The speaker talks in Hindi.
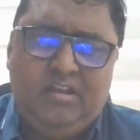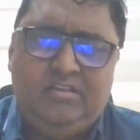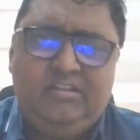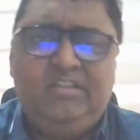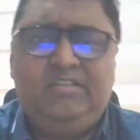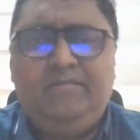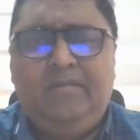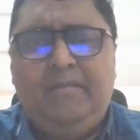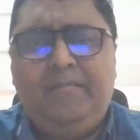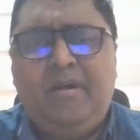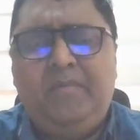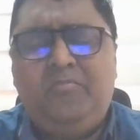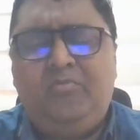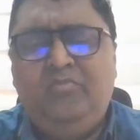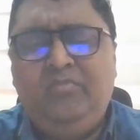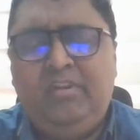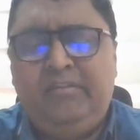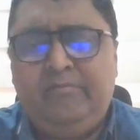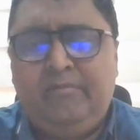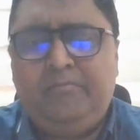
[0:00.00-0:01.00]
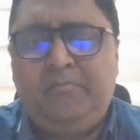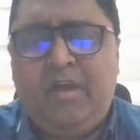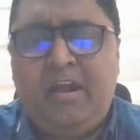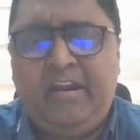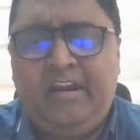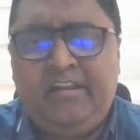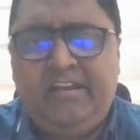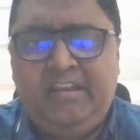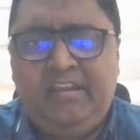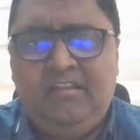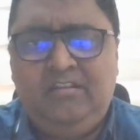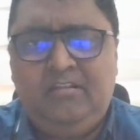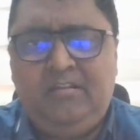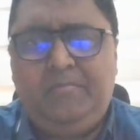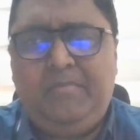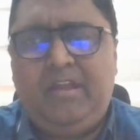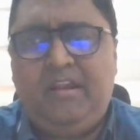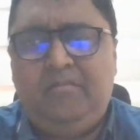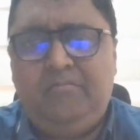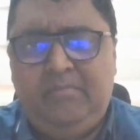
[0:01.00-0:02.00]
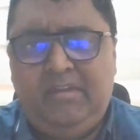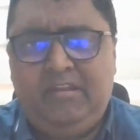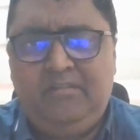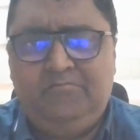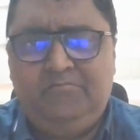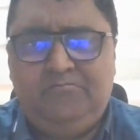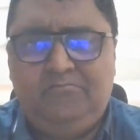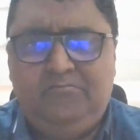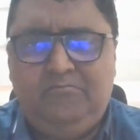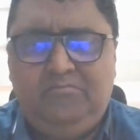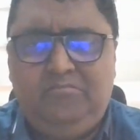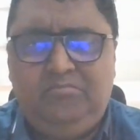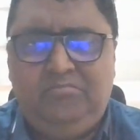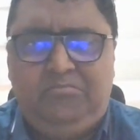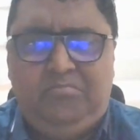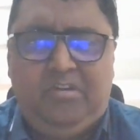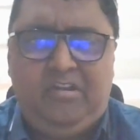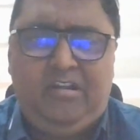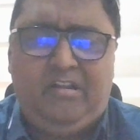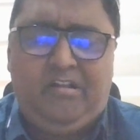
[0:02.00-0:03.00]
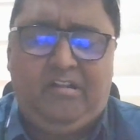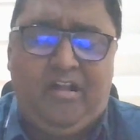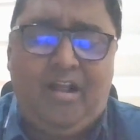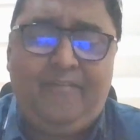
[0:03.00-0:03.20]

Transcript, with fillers: जिसमें हम आपको नेटवर्क मार्केटिंग के बारे में uh,